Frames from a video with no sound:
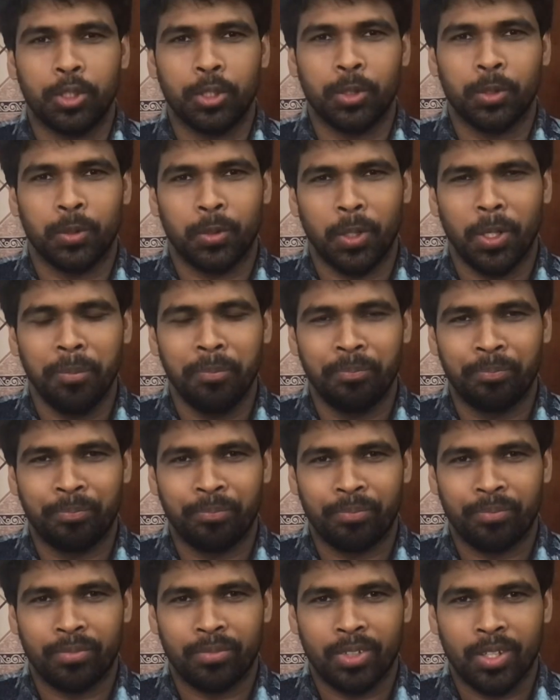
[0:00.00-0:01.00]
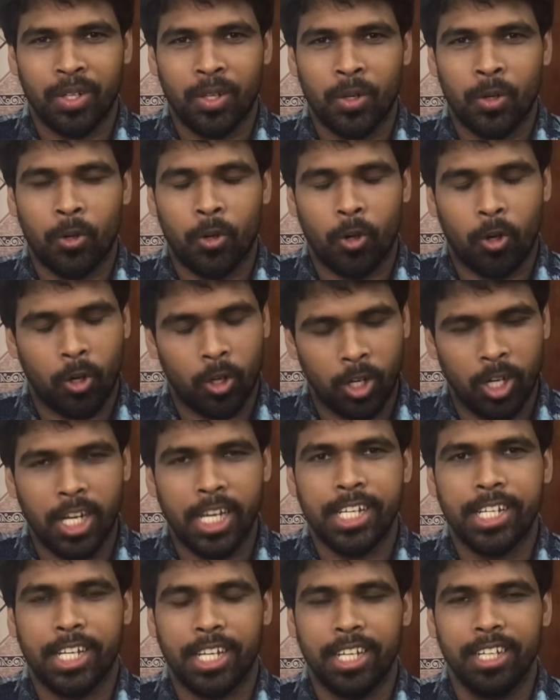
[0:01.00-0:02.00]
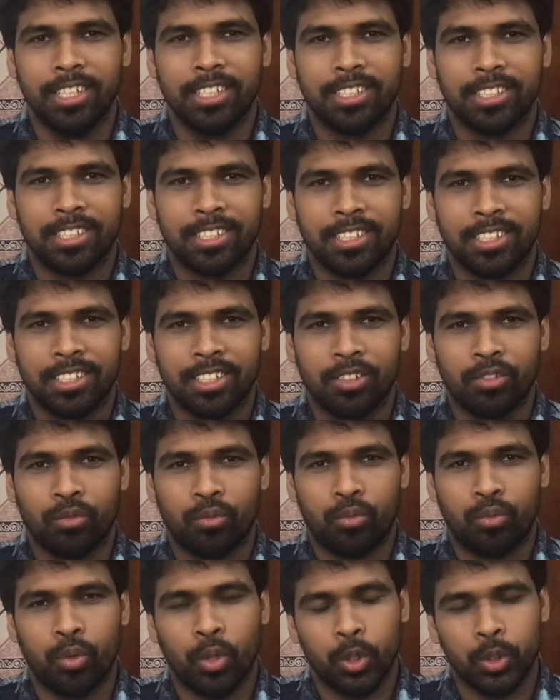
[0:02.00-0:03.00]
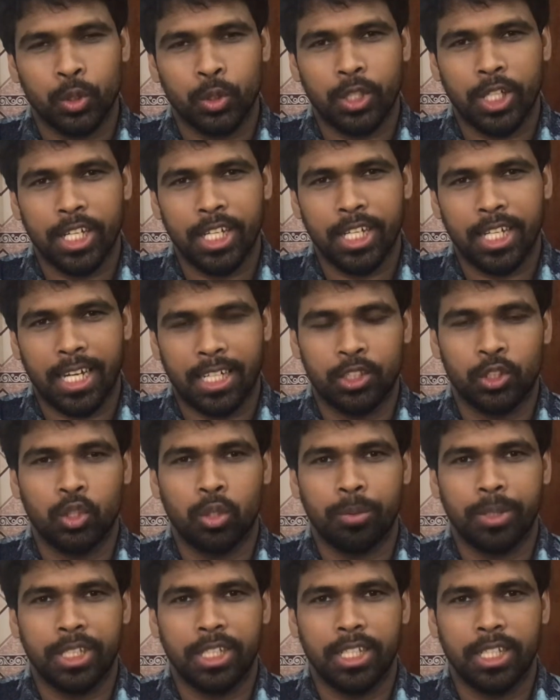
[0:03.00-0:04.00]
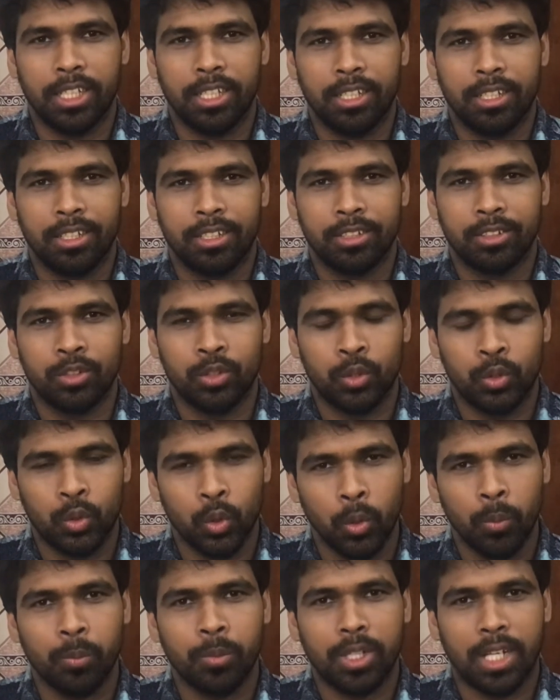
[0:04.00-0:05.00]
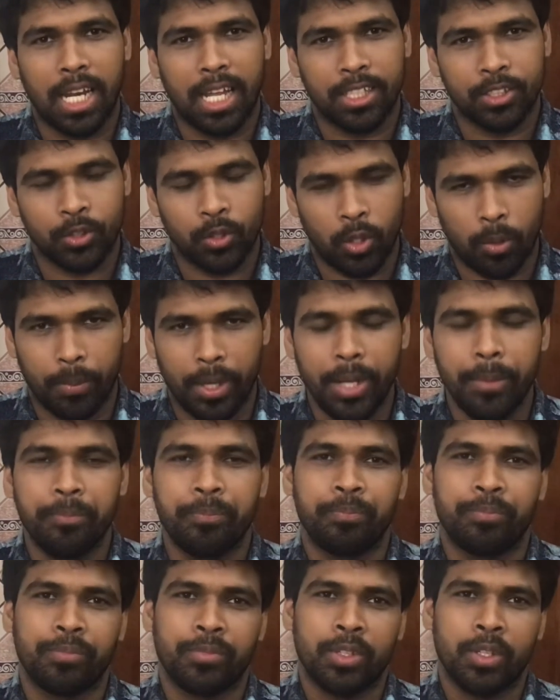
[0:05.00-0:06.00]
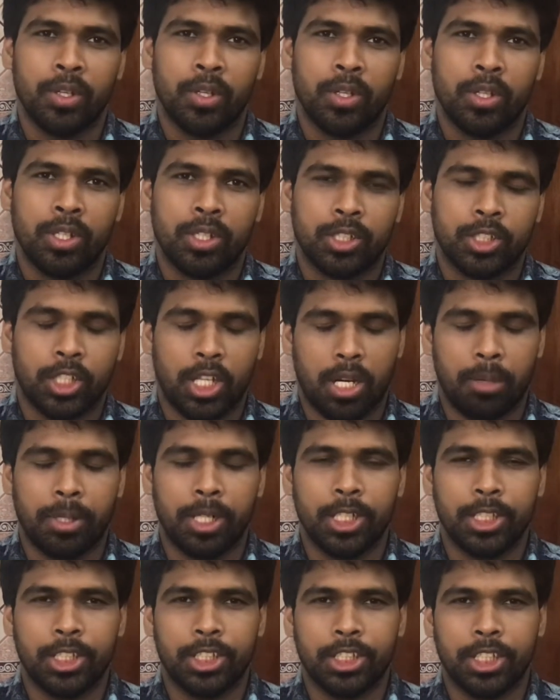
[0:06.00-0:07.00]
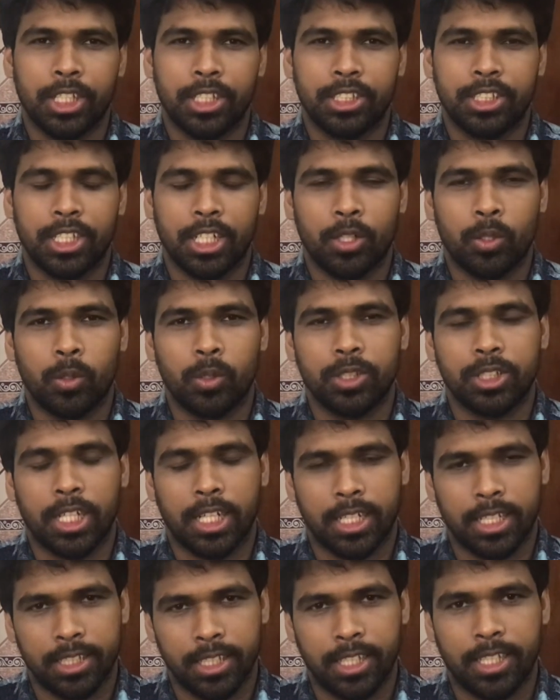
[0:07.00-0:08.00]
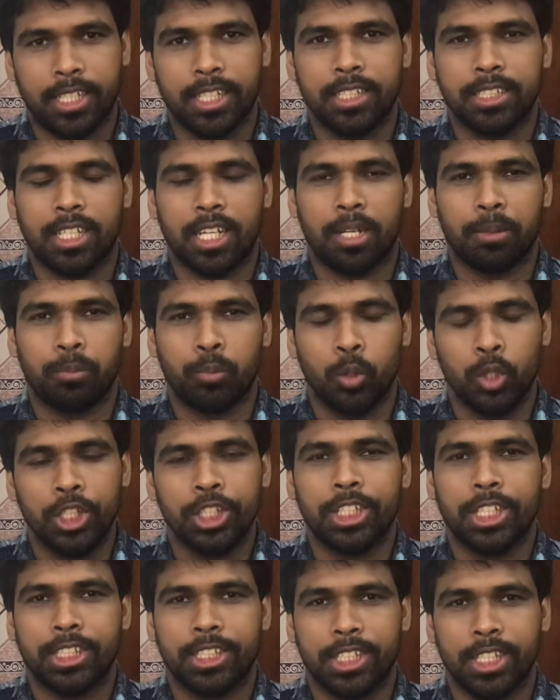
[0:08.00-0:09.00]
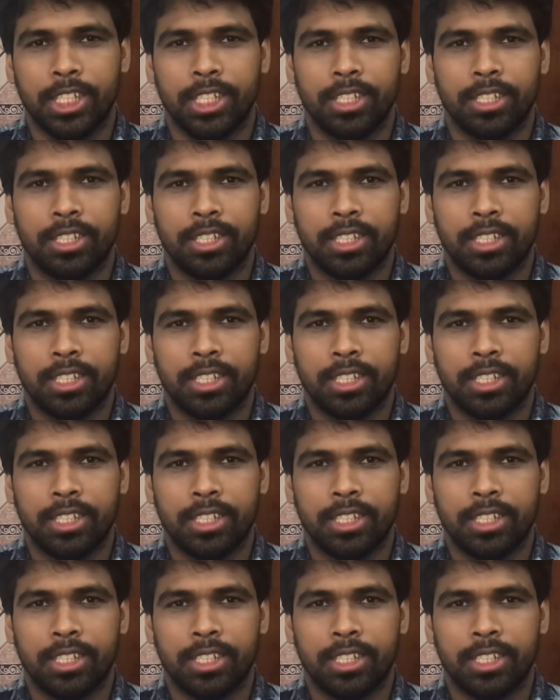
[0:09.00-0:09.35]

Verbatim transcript: পর্যন্ত অনলাইনে ফৌজদারি কার্যবিধি জুম ক্লাস হবে সারা বাংলাদেশের যে কোনো জায়গা থেকে যারা পুলিশ আছেন